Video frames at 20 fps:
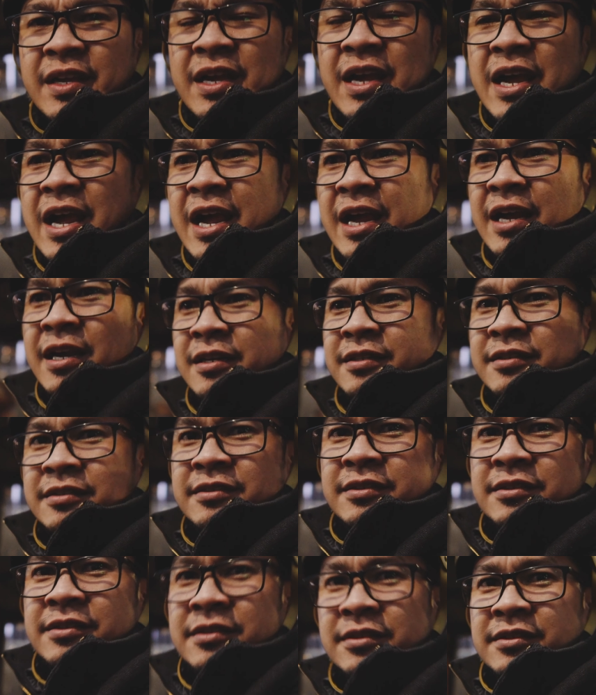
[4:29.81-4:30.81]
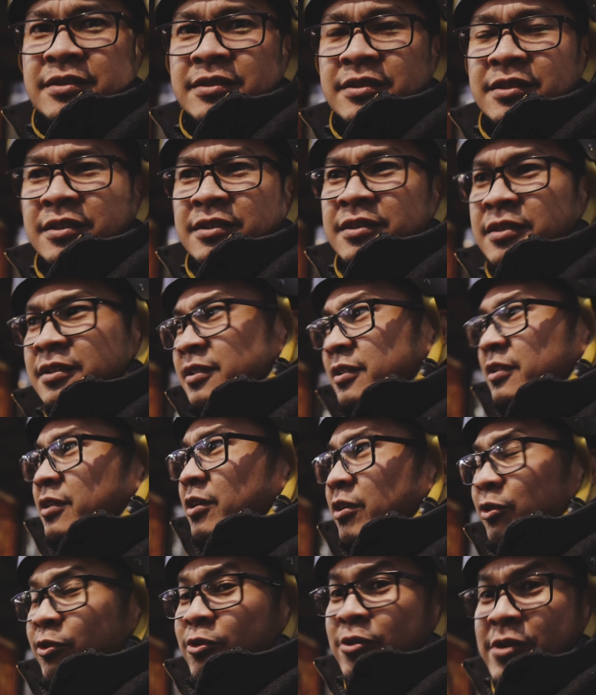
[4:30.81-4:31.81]
ah
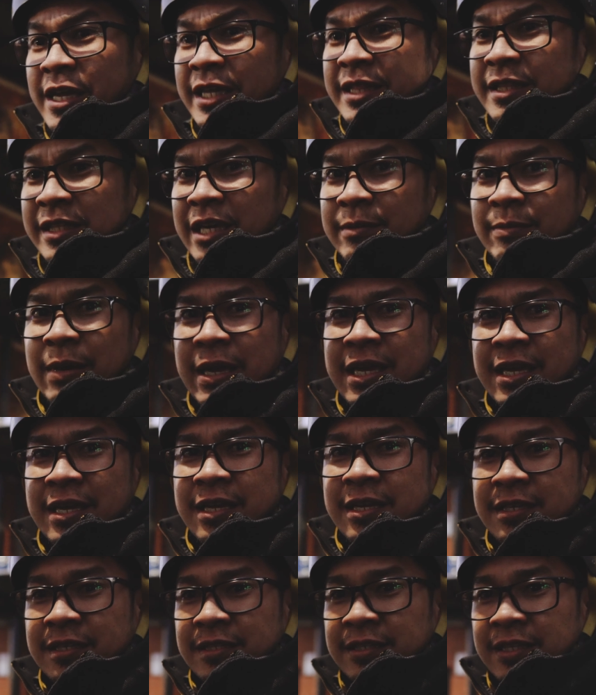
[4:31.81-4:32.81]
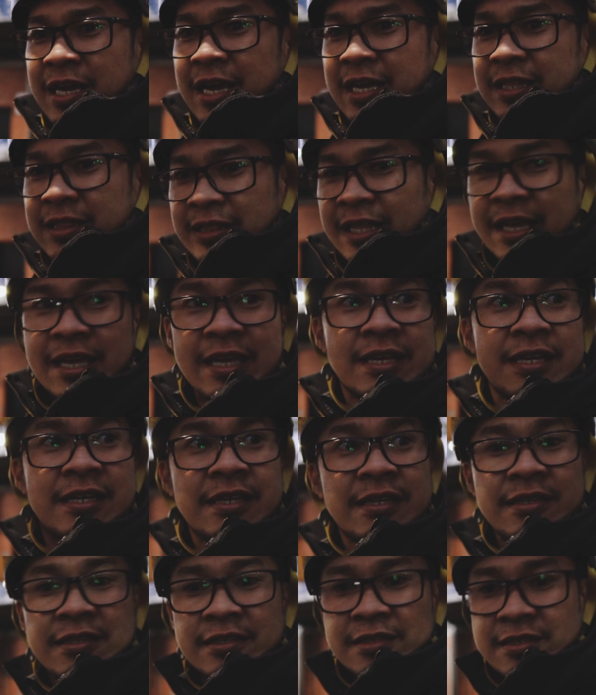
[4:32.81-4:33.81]
ulan kay bay yatay
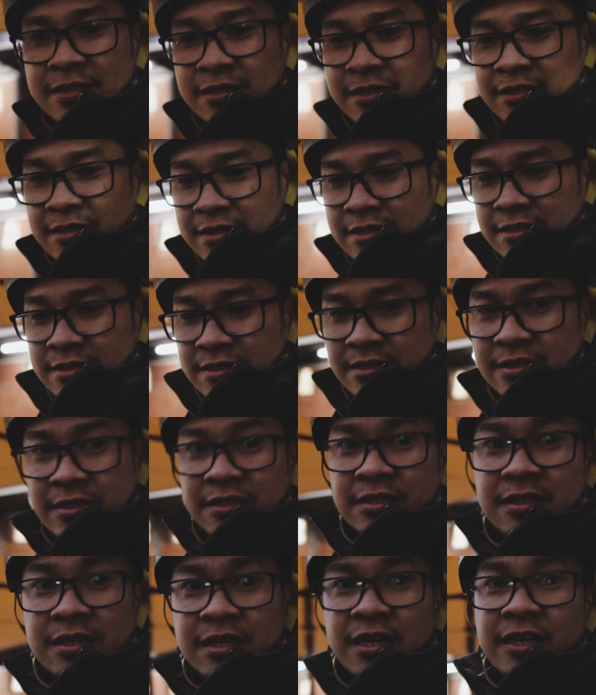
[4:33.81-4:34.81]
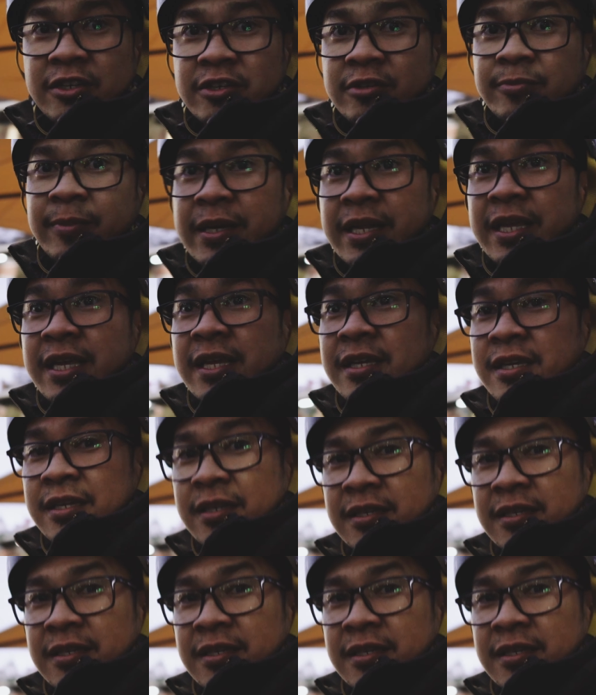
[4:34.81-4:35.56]
ano naman eh